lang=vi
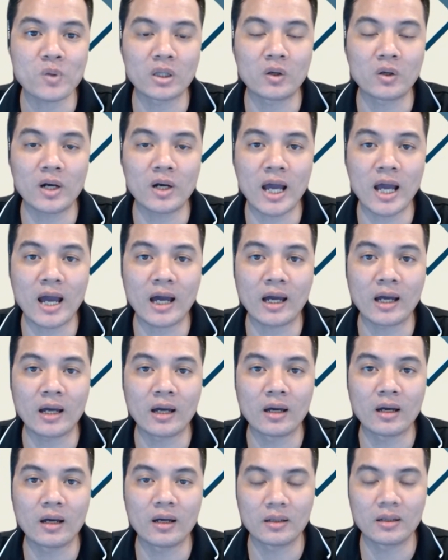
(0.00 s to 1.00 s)
Đó
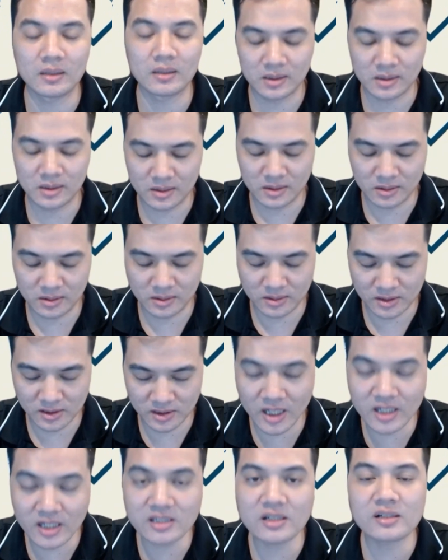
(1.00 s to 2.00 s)
là
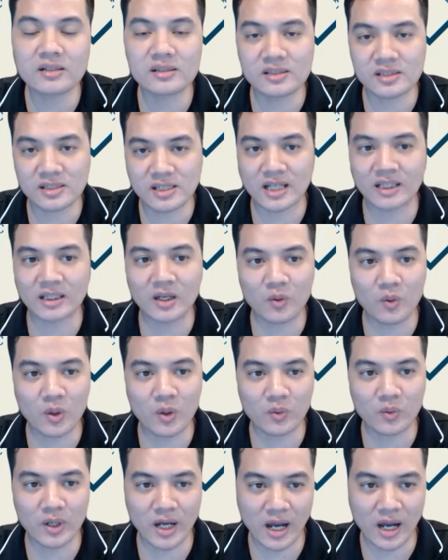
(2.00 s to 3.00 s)
xây dựng dàn tài
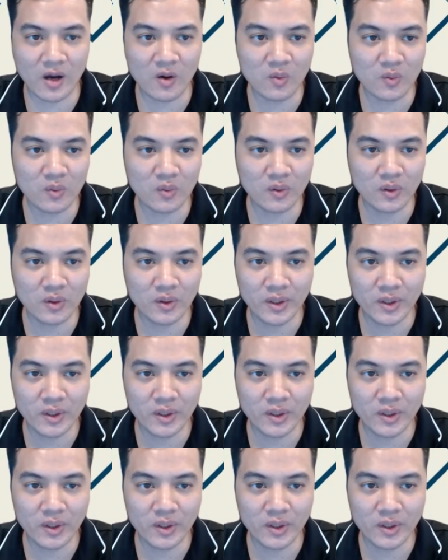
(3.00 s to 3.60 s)
khoản quảng cáo.